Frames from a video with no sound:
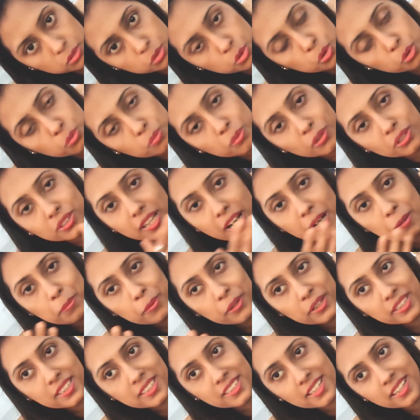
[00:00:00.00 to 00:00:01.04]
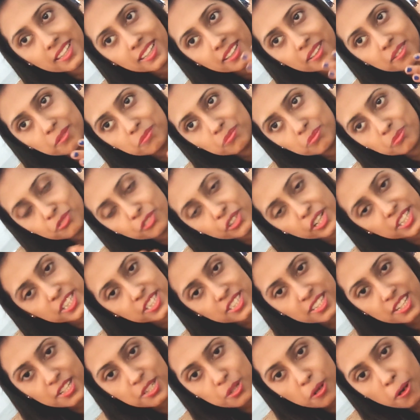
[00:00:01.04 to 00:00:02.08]
ঢুকবো তারপরে গিয়ে ফ্রেশ
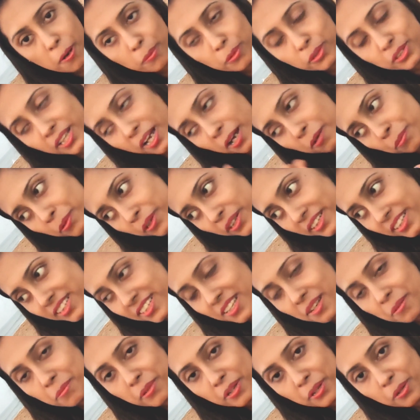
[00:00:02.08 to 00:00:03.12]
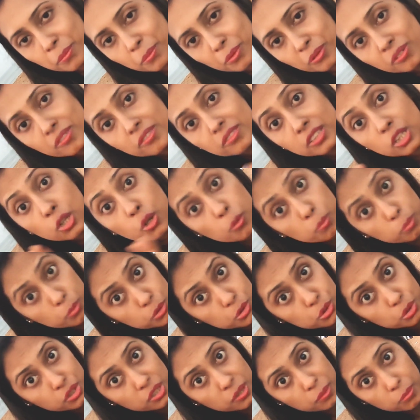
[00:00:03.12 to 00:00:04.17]
ট্রেশ হবো তারপরে গিয়ে বেরোবো ও
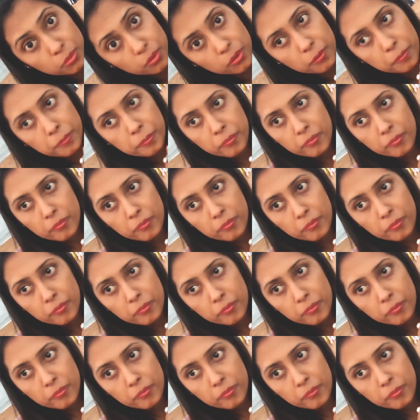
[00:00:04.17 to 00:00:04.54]
পুজো দেবো